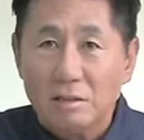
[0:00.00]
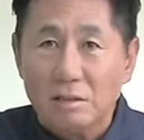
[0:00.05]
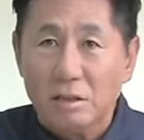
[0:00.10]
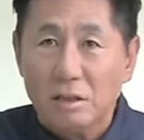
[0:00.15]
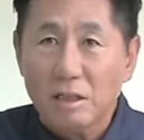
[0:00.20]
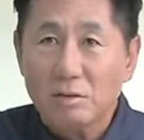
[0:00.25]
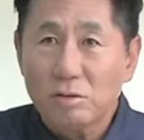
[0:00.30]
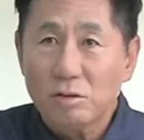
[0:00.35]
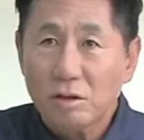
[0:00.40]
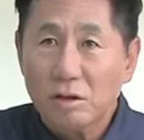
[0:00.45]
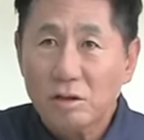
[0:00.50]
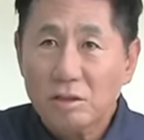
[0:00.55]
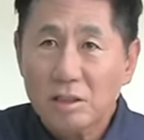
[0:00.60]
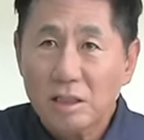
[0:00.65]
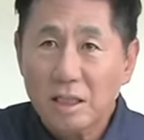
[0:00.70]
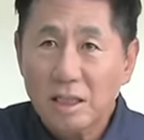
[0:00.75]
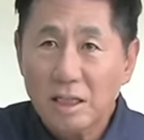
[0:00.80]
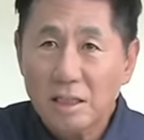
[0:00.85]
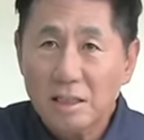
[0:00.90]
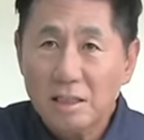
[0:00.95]
전에도 여러
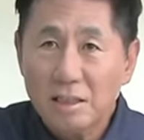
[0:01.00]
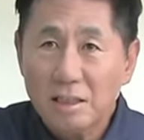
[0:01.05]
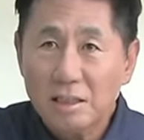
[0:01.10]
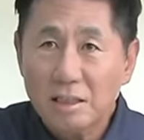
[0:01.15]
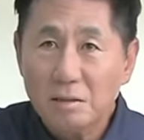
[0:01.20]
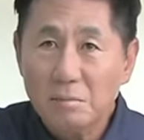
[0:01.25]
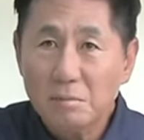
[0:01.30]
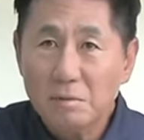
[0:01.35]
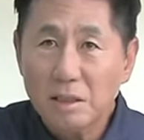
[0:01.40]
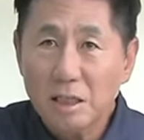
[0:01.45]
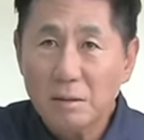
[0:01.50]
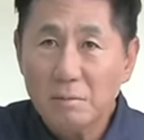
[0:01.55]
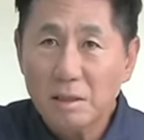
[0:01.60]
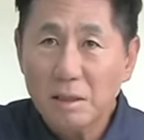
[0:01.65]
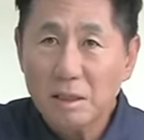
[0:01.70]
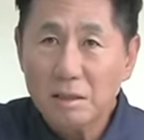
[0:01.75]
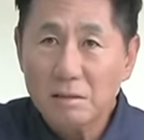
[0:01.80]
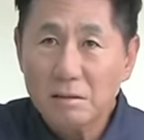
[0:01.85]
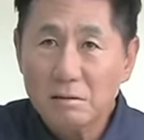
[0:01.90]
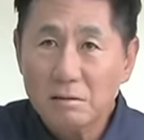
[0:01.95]
차례
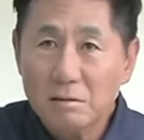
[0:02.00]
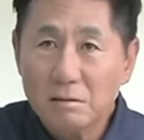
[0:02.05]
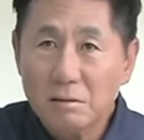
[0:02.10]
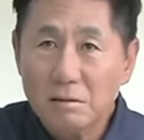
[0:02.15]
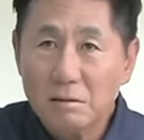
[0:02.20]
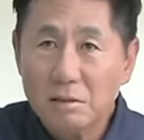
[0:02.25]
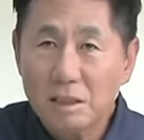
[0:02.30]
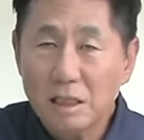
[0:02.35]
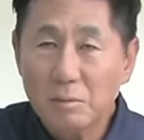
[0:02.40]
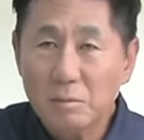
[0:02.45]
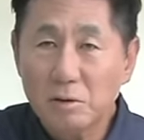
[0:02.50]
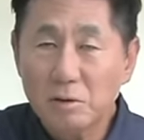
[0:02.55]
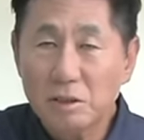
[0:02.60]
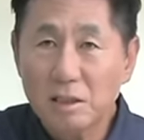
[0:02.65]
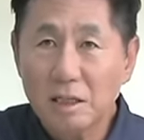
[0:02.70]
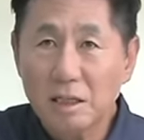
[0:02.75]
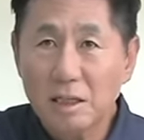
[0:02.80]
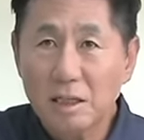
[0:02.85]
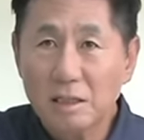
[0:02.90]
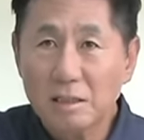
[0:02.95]
얘기했습니다만은 그
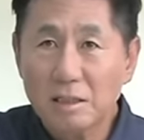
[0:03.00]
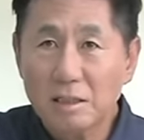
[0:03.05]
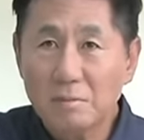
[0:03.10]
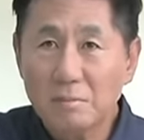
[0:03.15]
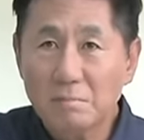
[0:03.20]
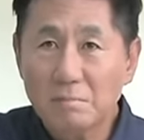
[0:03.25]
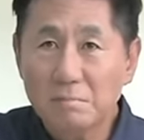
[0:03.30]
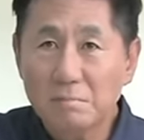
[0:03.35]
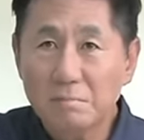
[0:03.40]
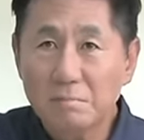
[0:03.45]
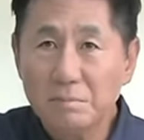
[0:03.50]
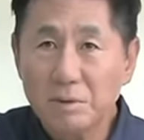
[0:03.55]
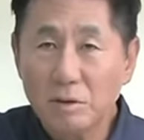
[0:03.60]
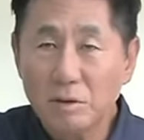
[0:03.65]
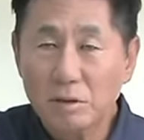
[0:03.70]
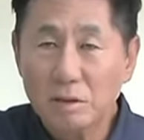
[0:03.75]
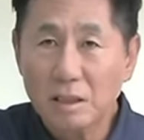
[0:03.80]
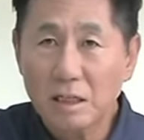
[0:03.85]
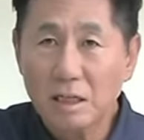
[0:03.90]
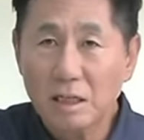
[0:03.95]
제보자 김
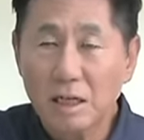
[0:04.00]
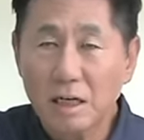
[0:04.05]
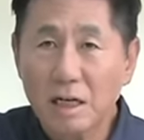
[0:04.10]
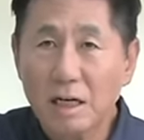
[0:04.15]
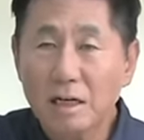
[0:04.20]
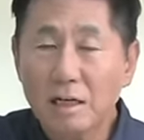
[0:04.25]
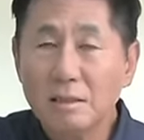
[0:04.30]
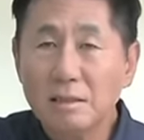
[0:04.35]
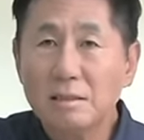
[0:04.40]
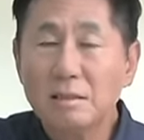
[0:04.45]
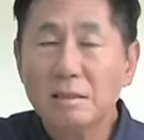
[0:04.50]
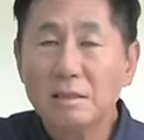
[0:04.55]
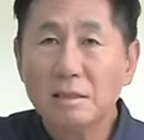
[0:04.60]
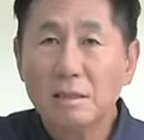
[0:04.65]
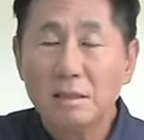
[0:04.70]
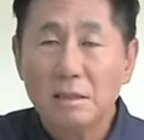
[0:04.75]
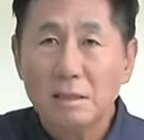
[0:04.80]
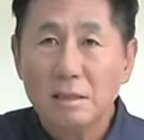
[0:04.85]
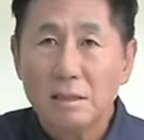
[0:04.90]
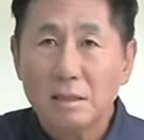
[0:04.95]
변호사가
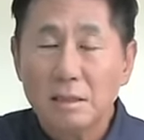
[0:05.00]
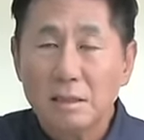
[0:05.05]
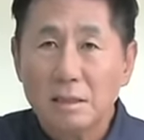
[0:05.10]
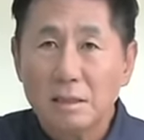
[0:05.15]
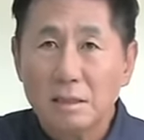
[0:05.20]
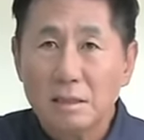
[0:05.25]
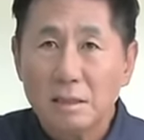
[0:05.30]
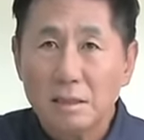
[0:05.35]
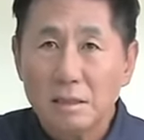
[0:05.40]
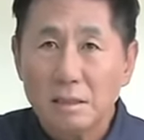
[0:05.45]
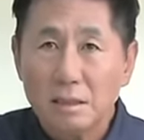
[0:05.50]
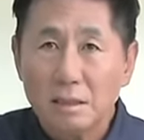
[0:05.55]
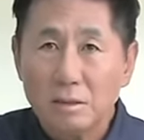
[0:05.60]
예,